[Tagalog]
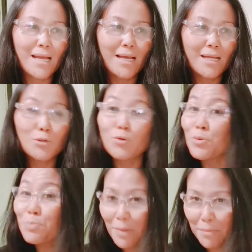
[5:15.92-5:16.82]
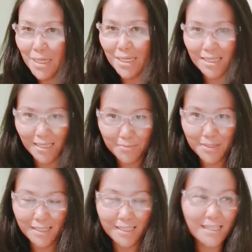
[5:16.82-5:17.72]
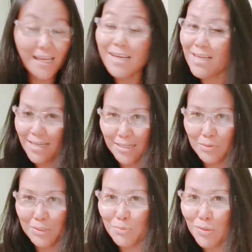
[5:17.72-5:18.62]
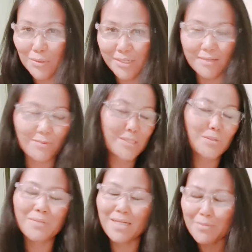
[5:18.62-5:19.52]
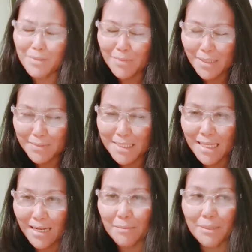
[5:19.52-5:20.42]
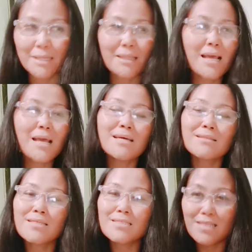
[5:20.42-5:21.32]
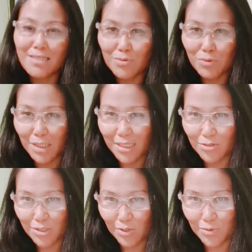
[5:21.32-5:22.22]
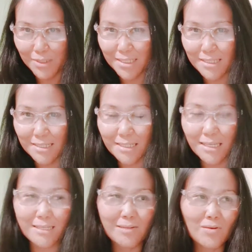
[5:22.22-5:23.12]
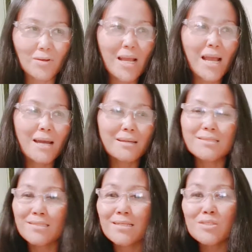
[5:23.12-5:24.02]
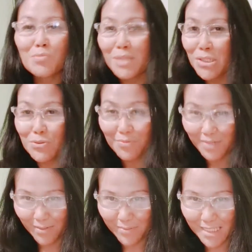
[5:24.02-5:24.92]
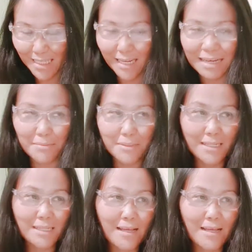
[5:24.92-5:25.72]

noon pa man naging kaibigan kita hanggang ngayon, di mo ako iniwan. So maraming maraming salamat. Tis Hinong, thank you so much. Tis Hinong, Ritzel Sumalinog, maraming salamat.